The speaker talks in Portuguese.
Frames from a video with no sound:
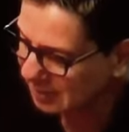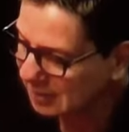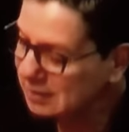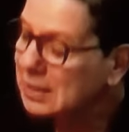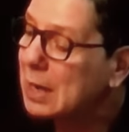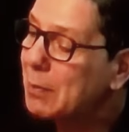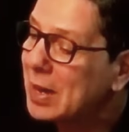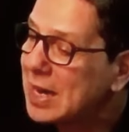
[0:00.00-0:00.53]
que
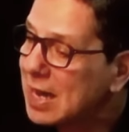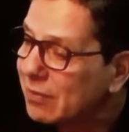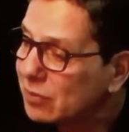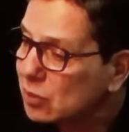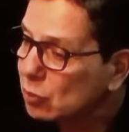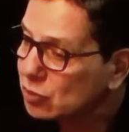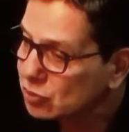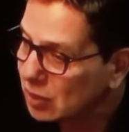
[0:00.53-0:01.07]
trabalhavam
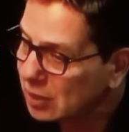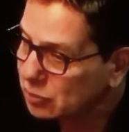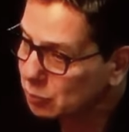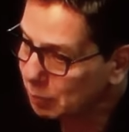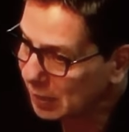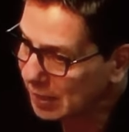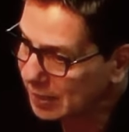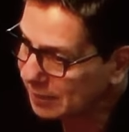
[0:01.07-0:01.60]
na concessionária do
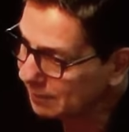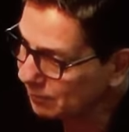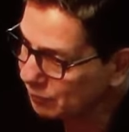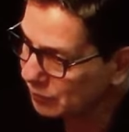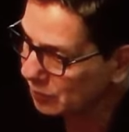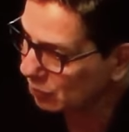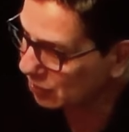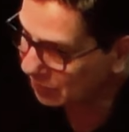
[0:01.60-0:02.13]
pai
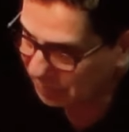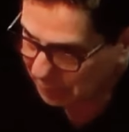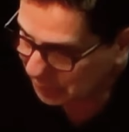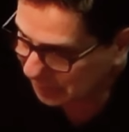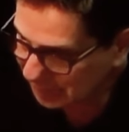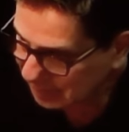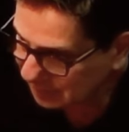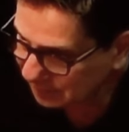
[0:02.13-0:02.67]
ou da
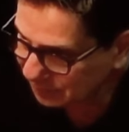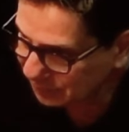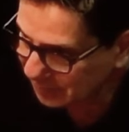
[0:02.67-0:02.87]
família,